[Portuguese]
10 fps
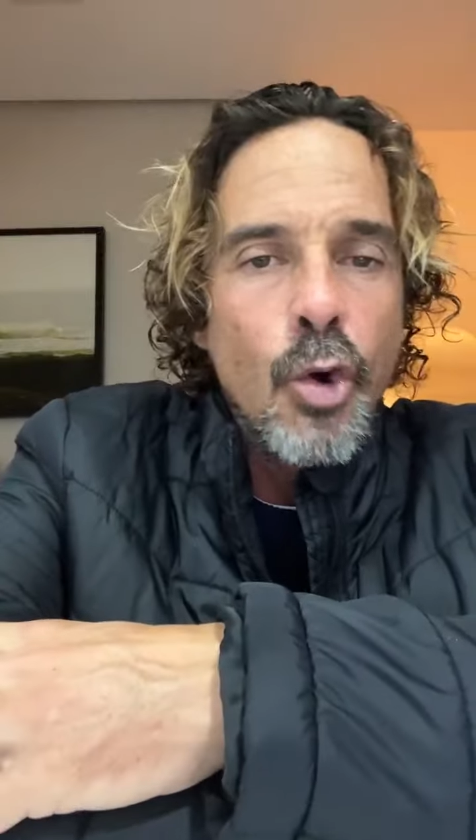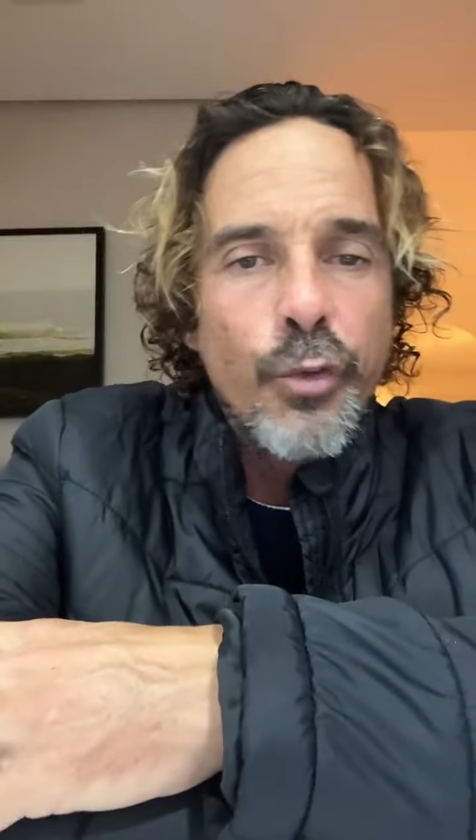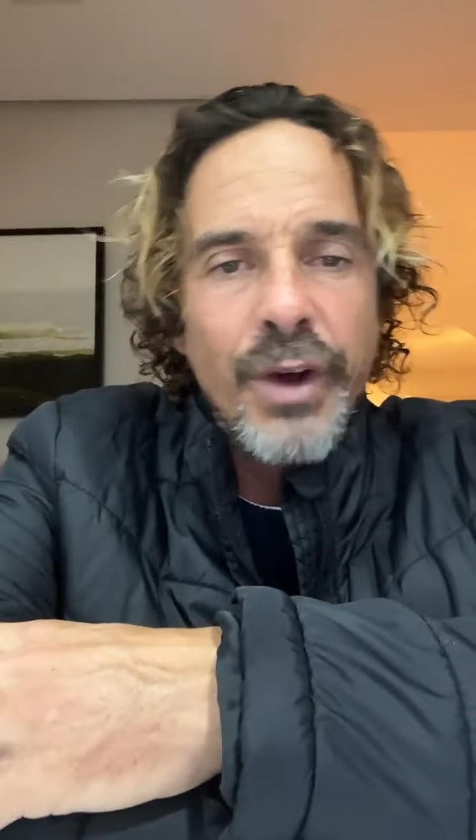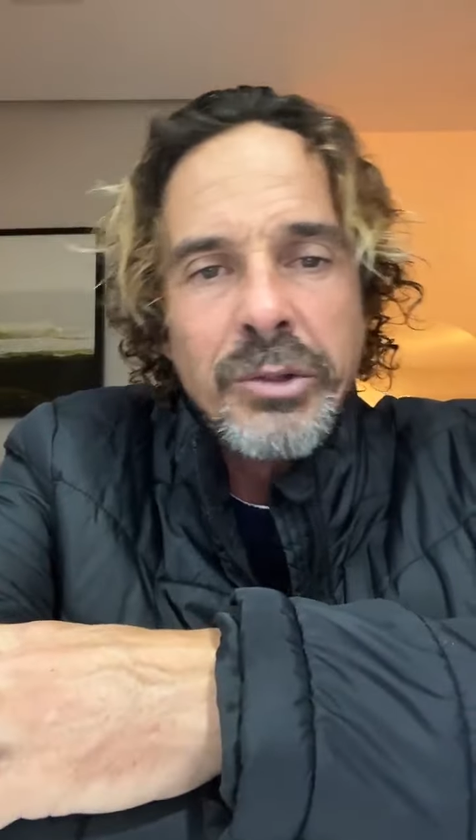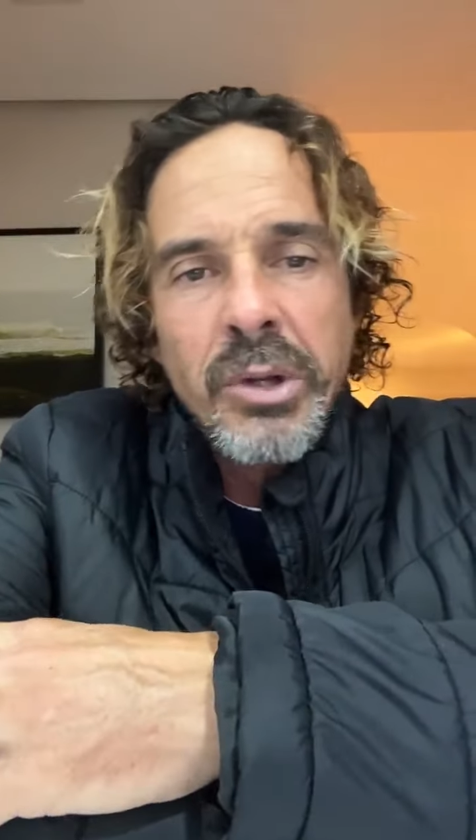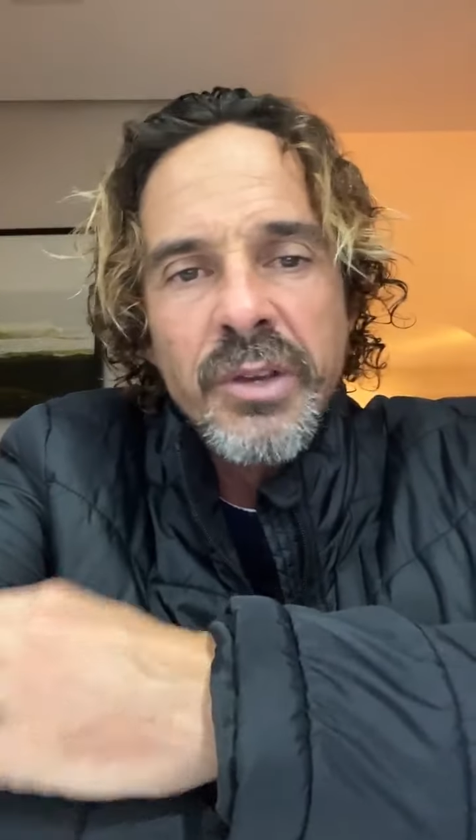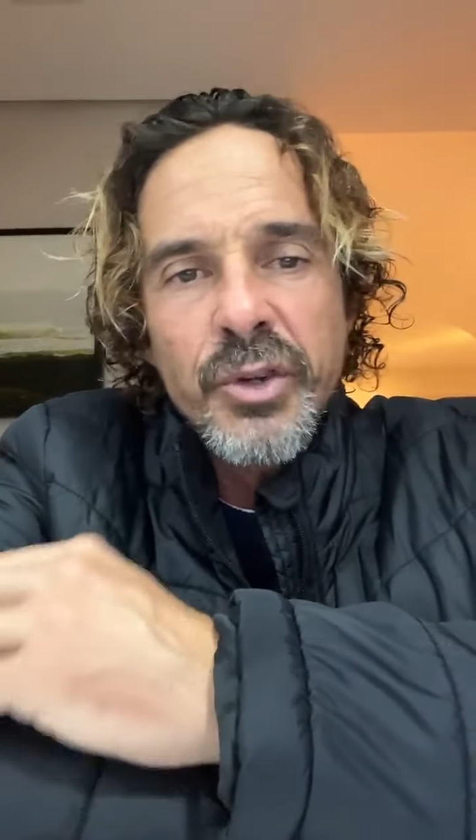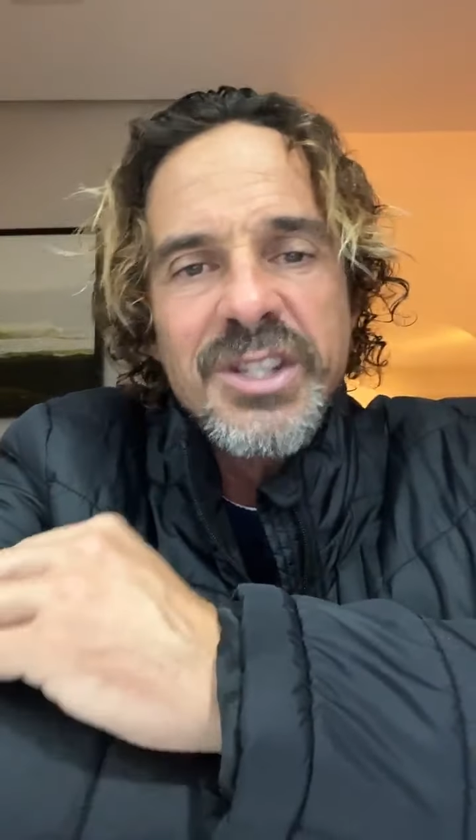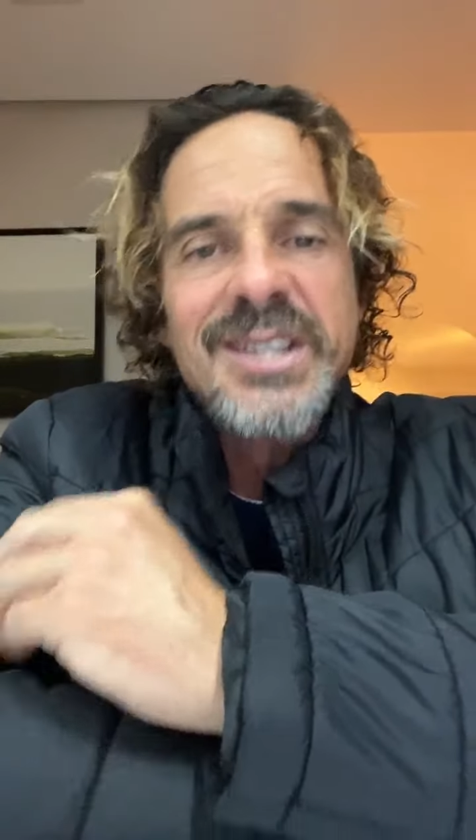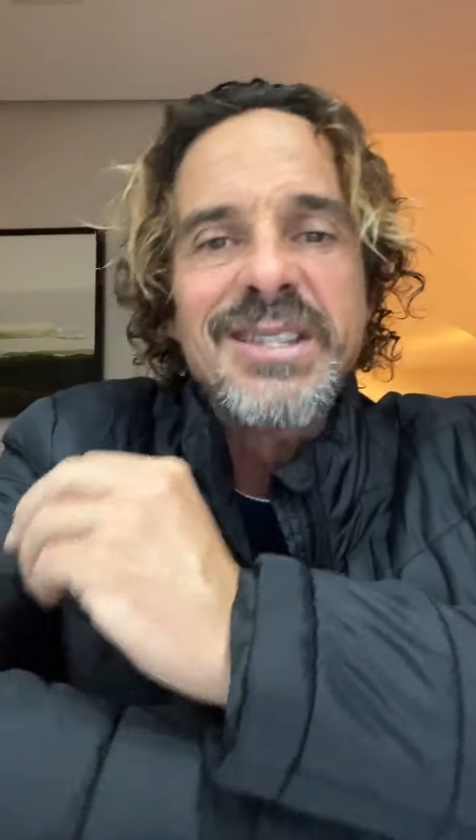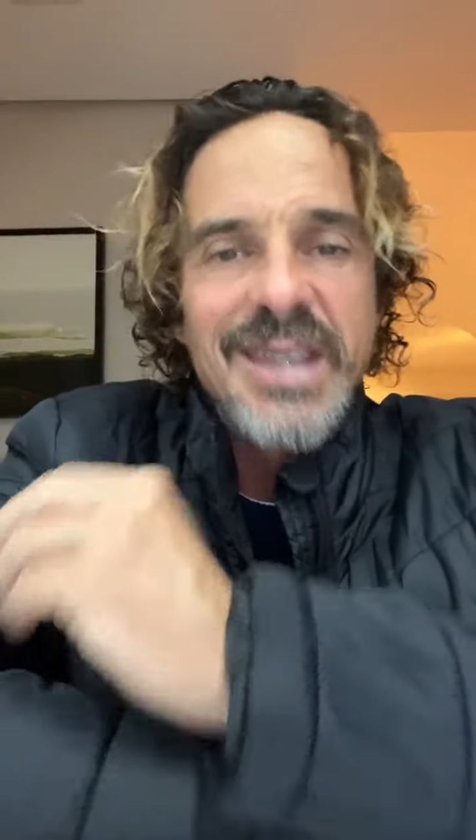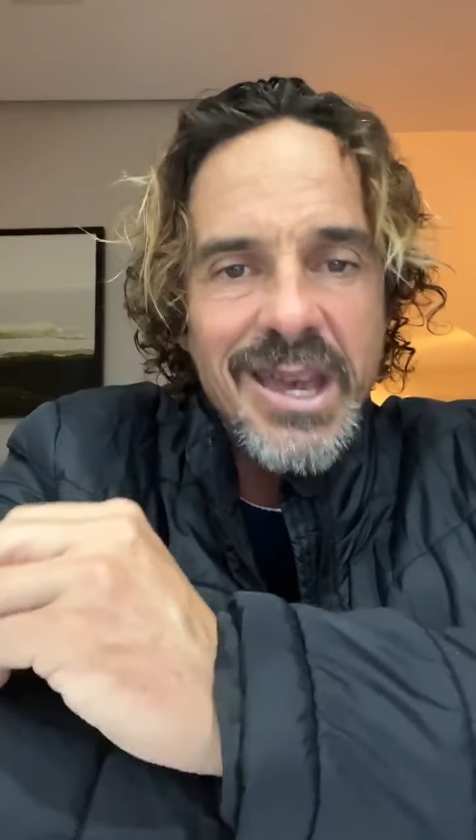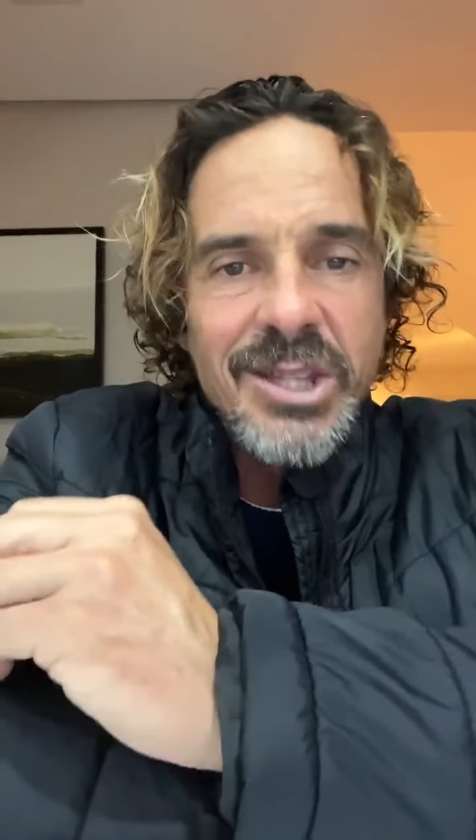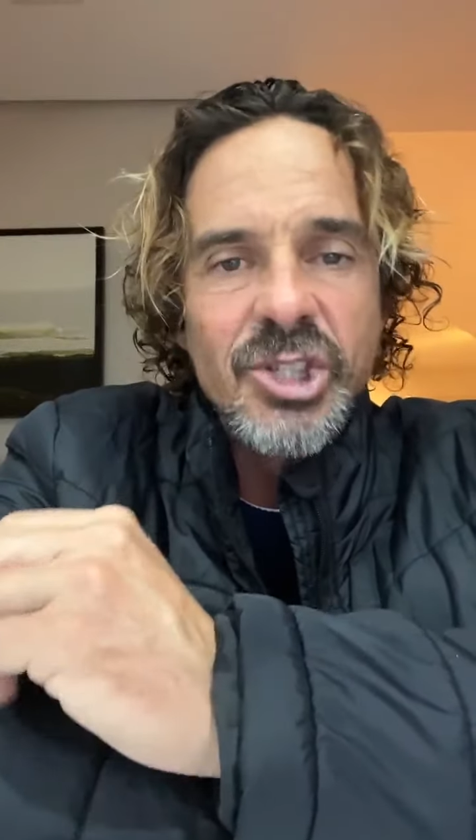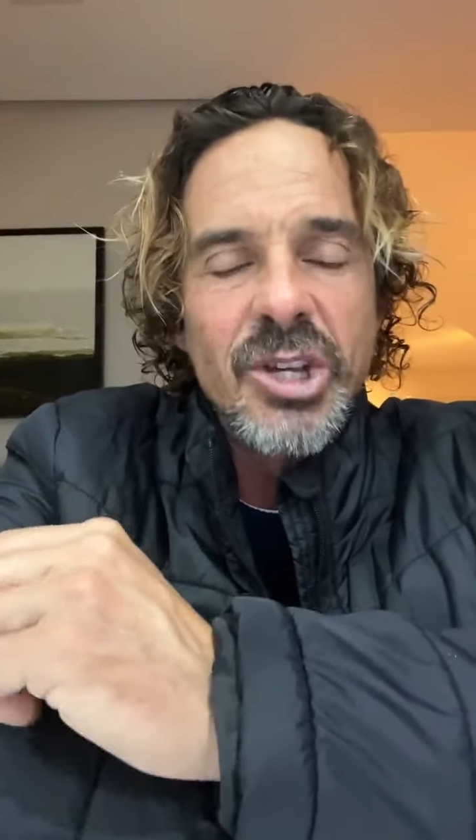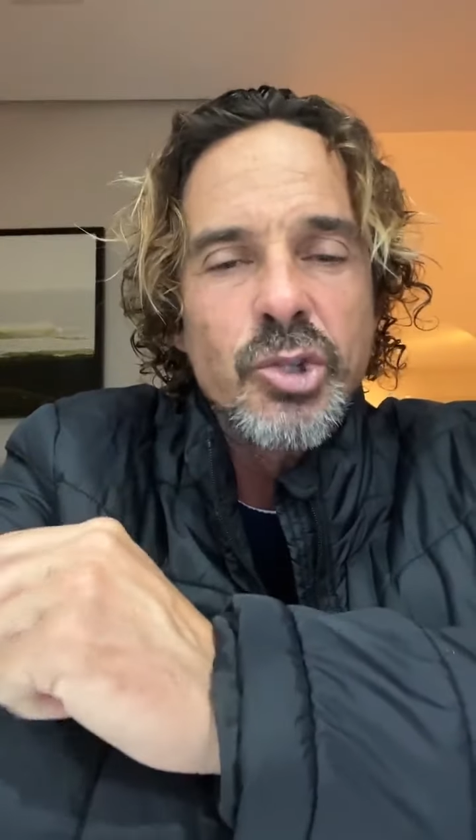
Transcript: O fato é que você sente